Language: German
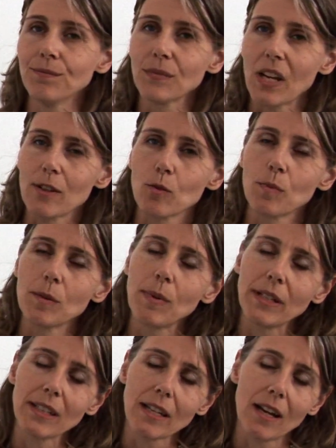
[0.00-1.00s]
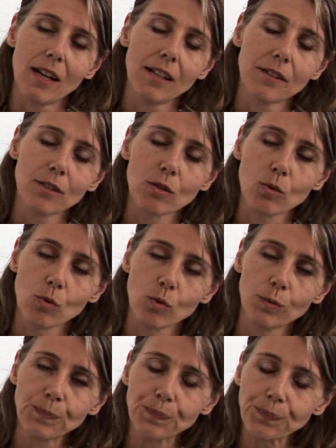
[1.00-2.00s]
Also mit Material ist es
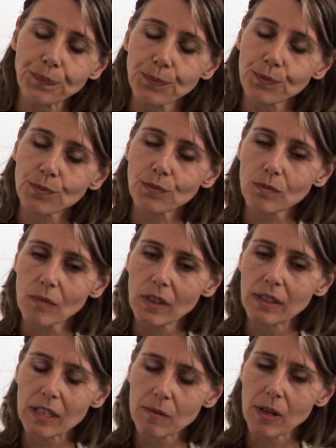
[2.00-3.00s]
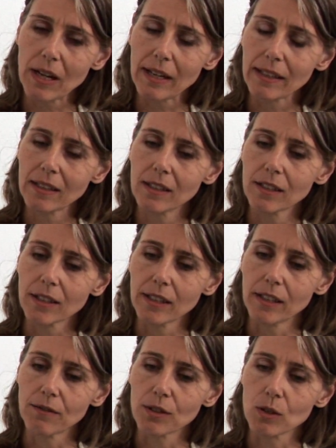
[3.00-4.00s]
so, dass wir eigentlich
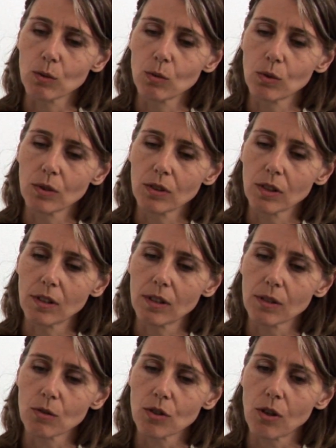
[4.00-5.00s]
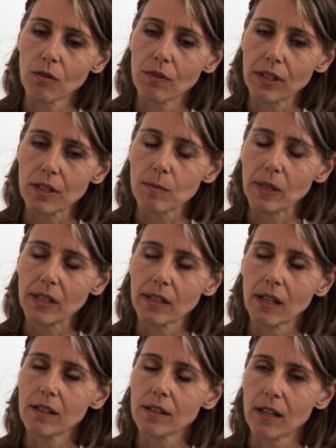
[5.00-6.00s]
eher versuchen äh, zu schauen, welches
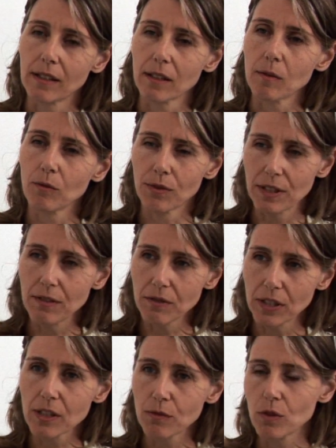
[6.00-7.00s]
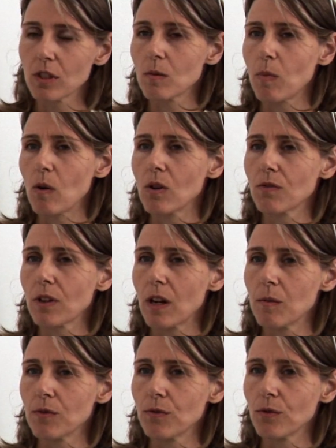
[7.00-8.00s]
Material ist finden wir jetzt für diese
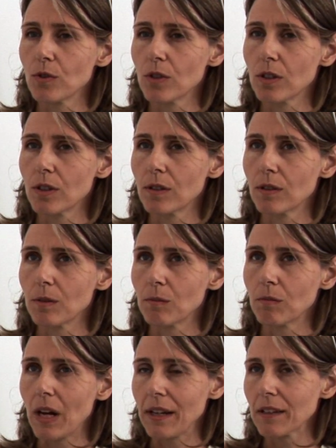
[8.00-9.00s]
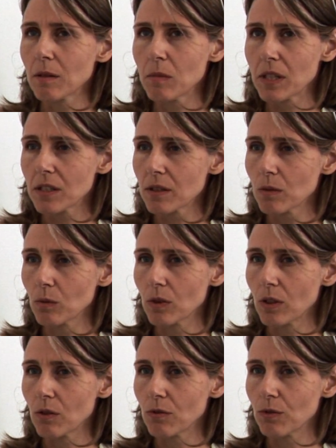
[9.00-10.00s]
Bauaufgabe für ähm, angemessen und
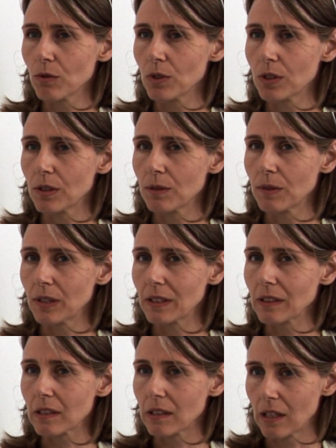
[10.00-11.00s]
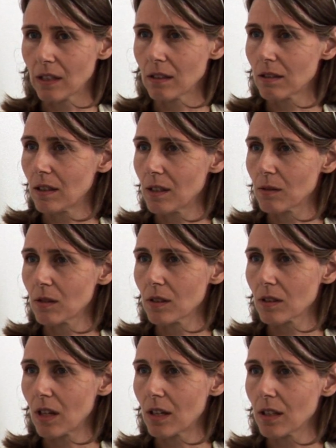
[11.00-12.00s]
auch für interessant. Also es
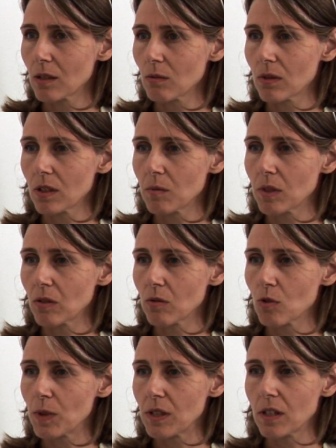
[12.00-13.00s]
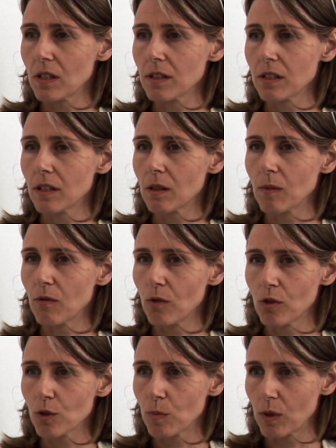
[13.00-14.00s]
ist gar nicht so, dass wir uns spezialisiert haben auf
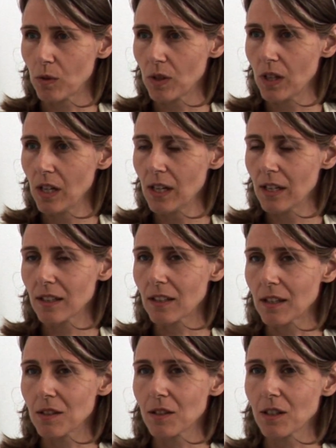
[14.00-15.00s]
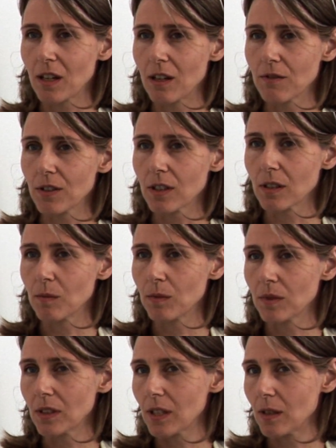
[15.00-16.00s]
Holzbau. Es hat sich einfach
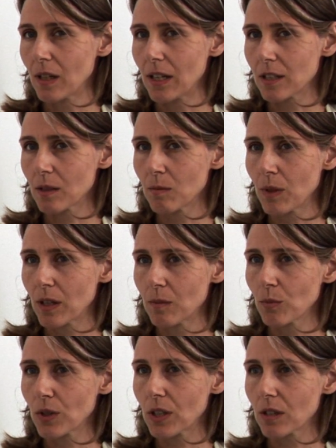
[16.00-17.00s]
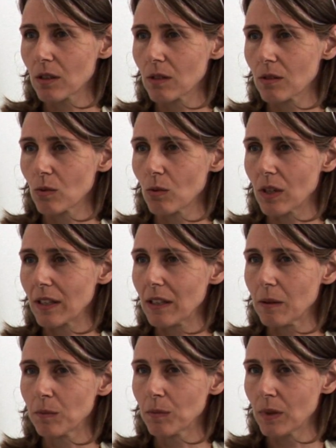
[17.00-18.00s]
in den ersten beiden Projekten so
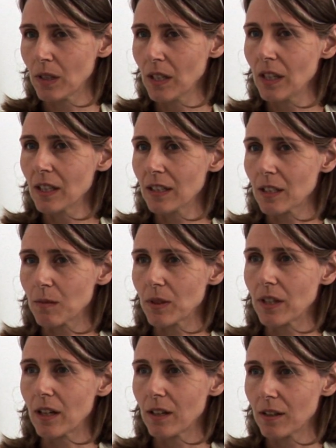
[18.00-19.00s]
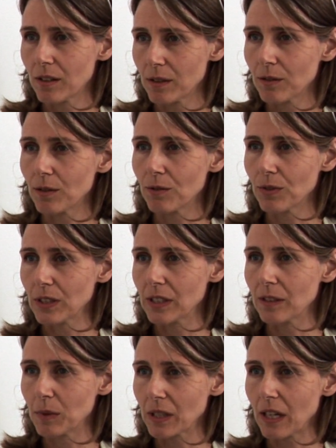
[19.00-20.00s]
ergeben, dass wir da äh,
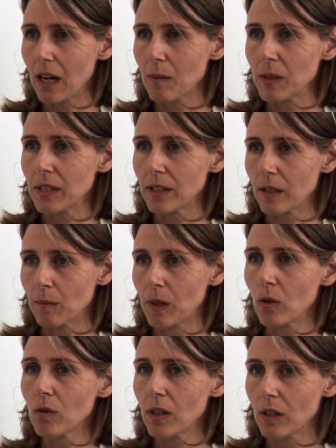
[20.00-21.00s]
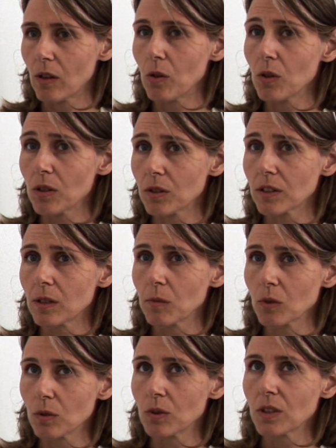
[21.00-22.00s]
viel mitgearbeitet haben, auch, auch aus dem
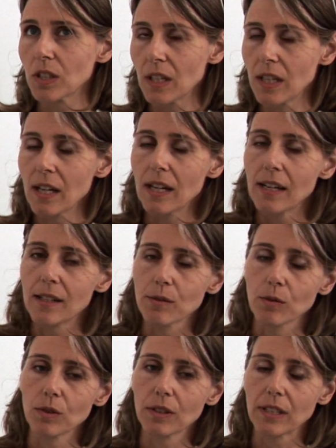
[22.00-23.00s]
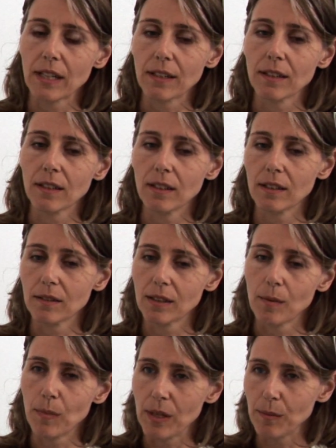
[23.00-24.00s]
Grund. Also Jan,
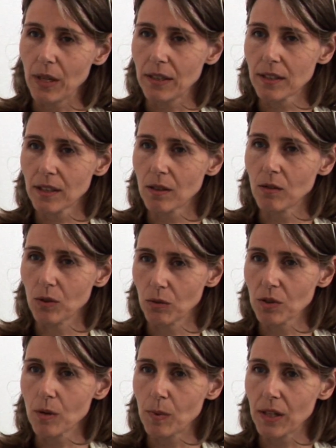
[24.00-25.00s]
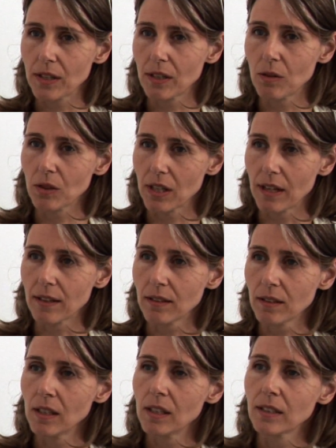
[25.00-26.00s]
der, mein Partner oder unser Partner, auch Jan,
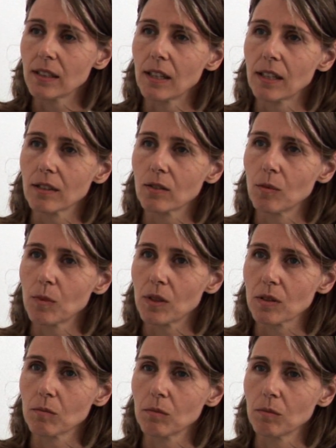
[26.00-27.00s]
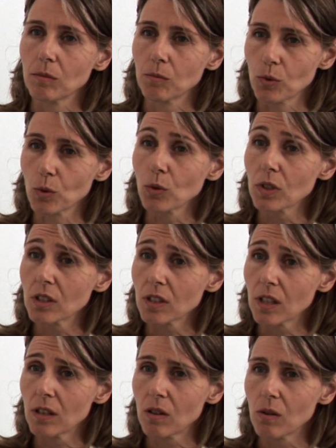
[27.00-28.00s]
der hat, kommt aus dem
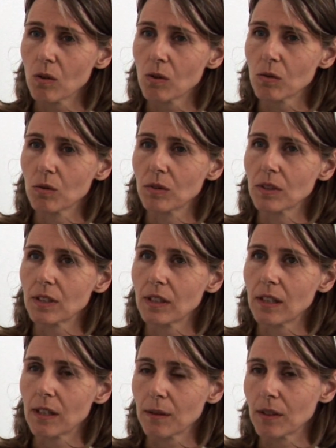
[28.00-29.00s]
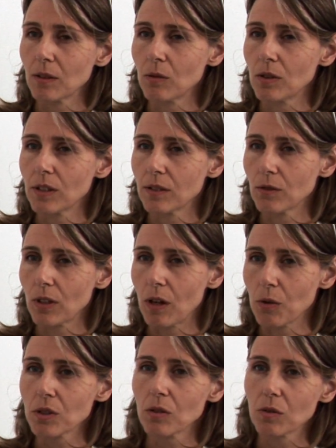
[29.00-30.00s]
Produktdesign auch und äh, hat natürlich von
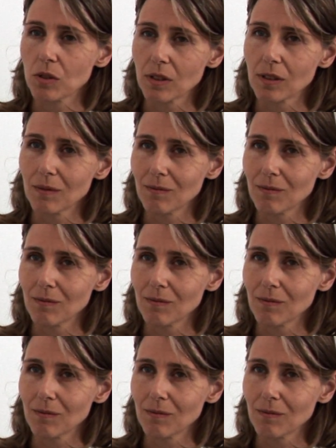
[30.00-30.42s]
Haus aus